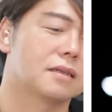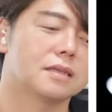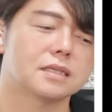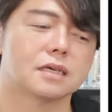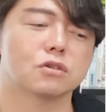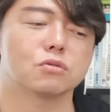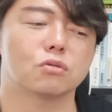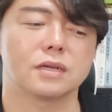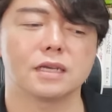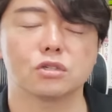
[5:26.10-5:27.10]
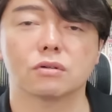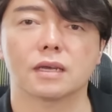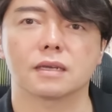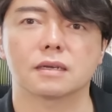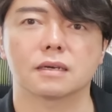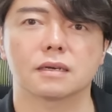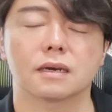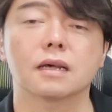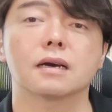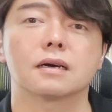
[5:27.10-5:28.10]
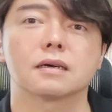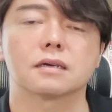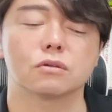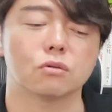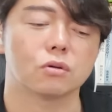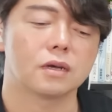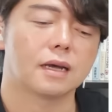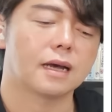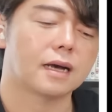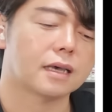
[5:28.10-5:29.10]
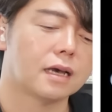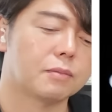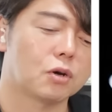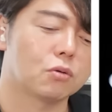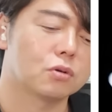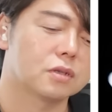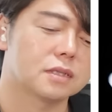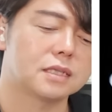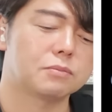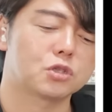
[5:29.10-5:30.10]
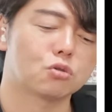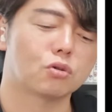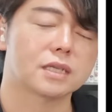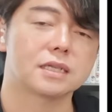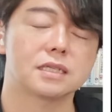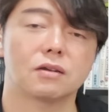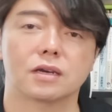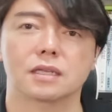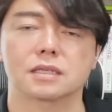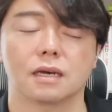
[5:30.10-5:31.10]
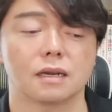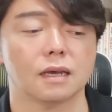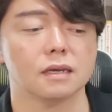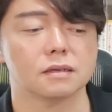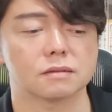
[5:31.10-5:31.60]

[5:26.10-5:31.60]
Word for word: なぜかというと、年初来からの上げ幅を全部帳消しにしたわけですからね。